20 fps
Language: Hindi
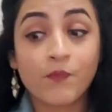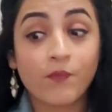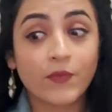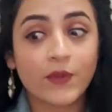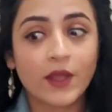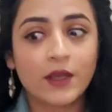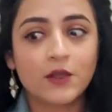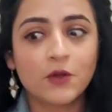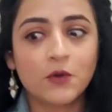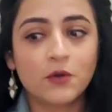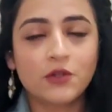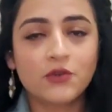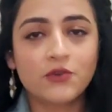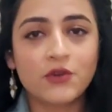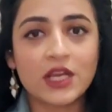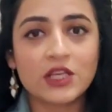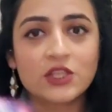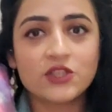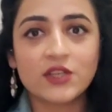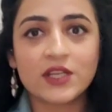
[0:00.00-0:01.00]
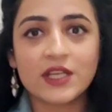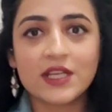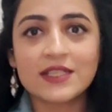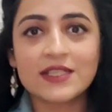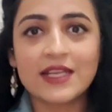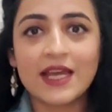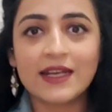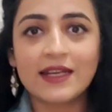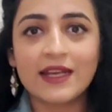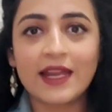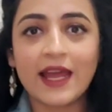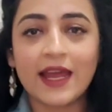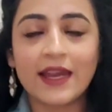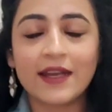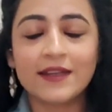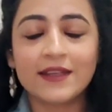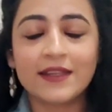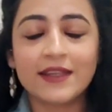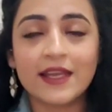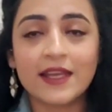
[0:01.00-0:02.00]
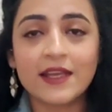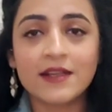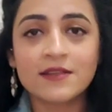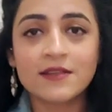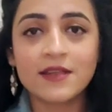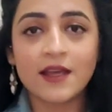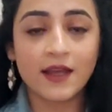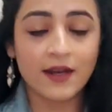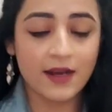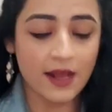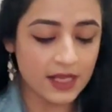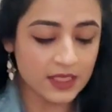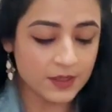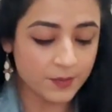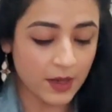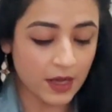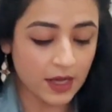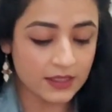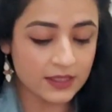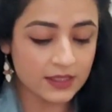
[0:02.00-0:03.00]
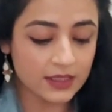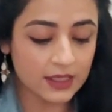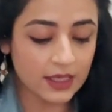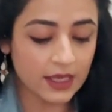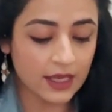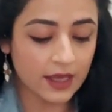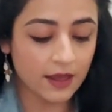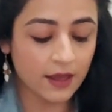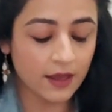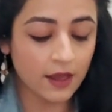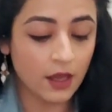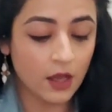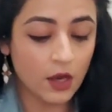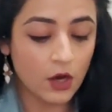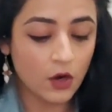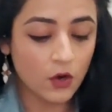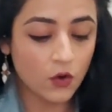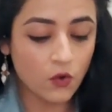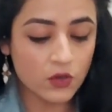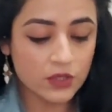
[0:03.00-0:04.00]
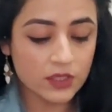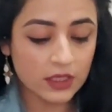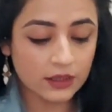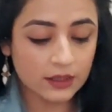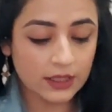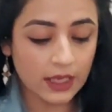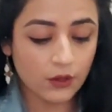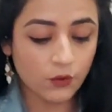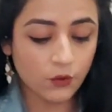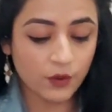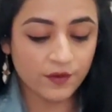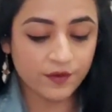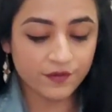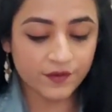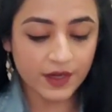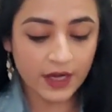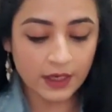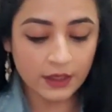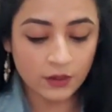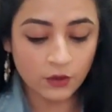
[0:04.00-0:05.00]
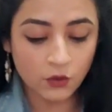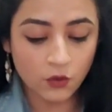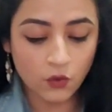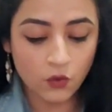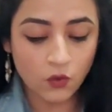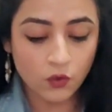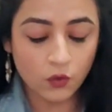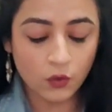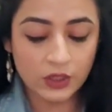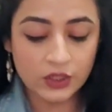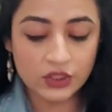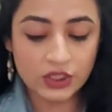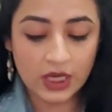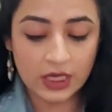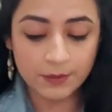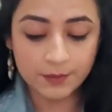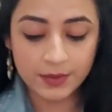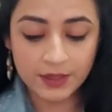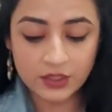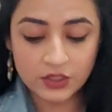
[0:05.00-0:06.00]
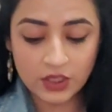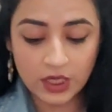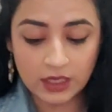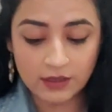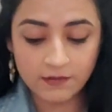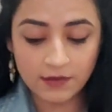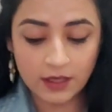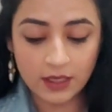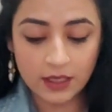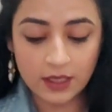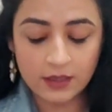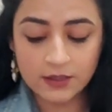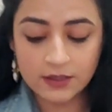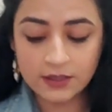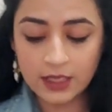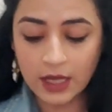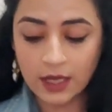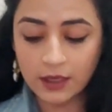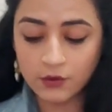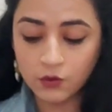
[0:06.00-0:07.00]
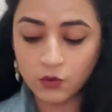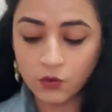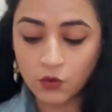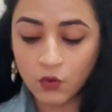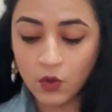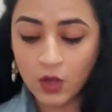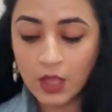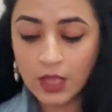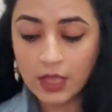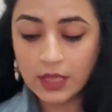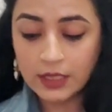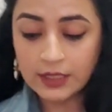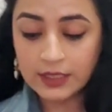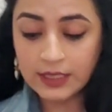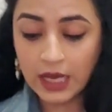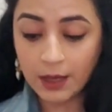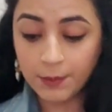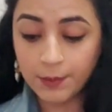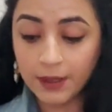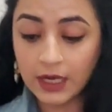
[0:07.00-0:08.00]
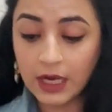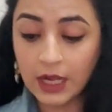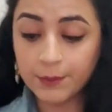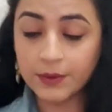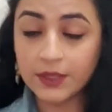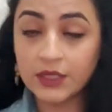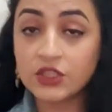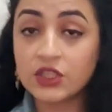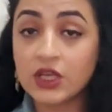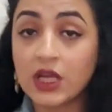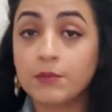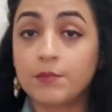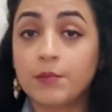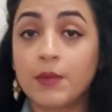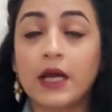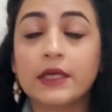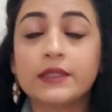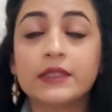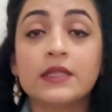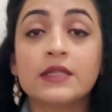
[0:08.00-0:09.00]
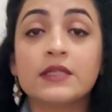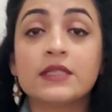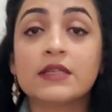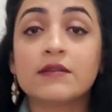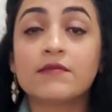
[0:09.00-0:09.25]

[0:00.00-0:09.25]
योर ट्रेजर इज एट हैंड ये इंसान आसपास ही है हो सकता है कोई फ्रेंड हो कोई जान पहचान वाला इंसान हो या फिर आपकी शायद बात इनसे